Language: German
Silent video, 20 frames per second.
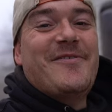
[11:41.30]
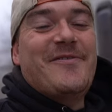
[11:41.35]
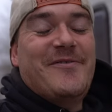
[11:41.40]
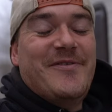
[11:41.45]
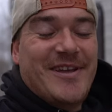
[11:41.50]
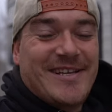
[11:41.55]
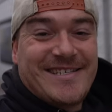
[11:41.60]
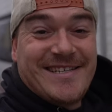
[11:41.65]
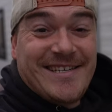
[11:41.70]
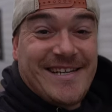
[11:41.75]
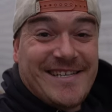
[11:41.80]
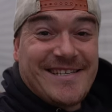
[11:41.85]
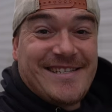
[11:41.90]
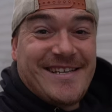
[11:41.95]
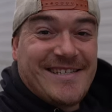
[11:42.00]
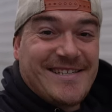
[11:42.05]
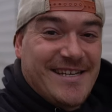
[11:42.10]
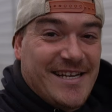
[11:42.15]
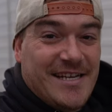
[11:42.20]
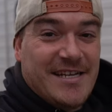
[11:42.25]
Wir sind jetzt
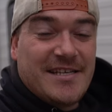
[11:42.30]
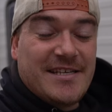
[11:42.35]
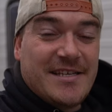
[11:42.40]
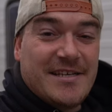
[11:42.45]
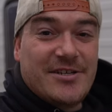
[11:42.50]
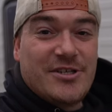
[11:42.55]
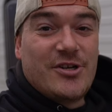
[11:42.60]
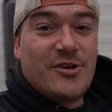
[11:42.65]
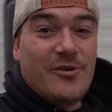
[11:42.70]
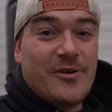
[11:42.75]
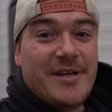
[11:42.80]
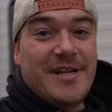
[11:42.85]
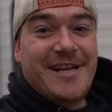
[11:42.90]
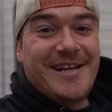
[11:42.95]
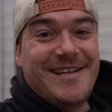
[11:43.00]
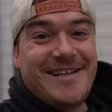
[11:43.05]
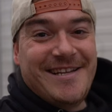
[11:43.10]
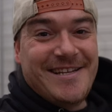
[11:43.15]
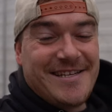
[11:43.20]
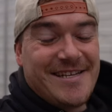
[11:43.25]
tatsächlich schon
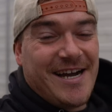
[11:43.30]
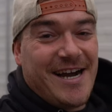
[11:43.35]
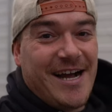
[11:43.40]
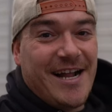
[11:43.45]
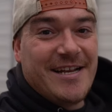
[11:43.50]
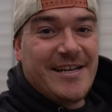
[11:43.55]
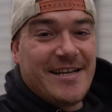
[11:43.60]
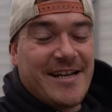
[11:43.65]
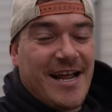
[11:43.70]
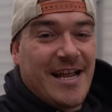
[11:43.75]
in Italien